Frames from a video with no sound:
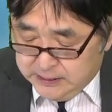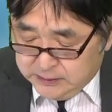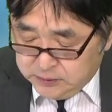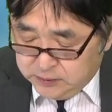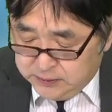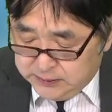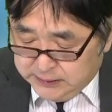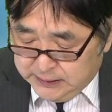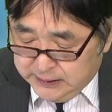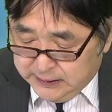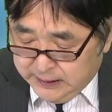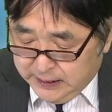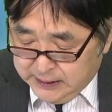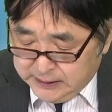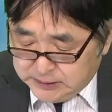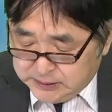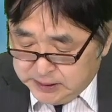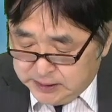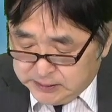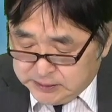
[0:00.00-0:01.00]
それから
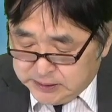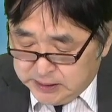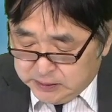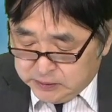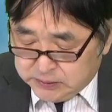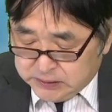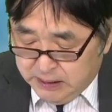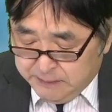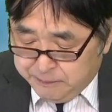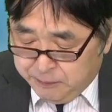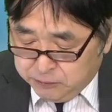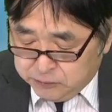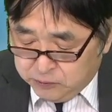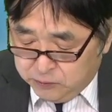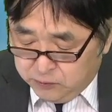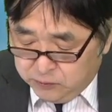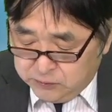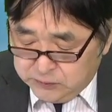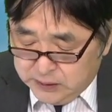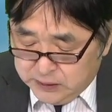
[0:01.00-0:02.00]
解説者のサポート、
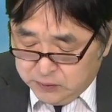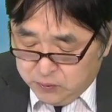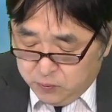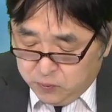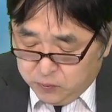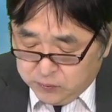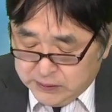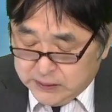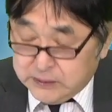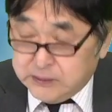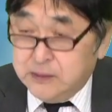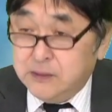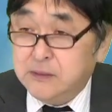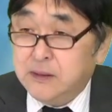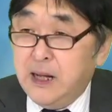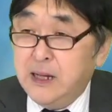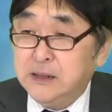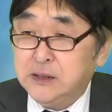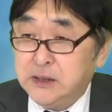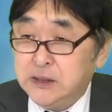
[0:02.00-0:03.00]
こんなのを行っている
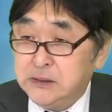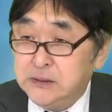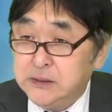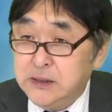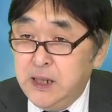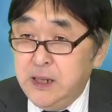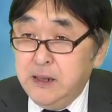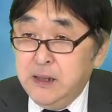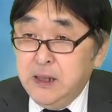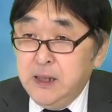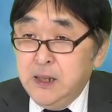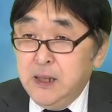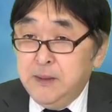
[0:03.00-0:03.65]
会社ですね。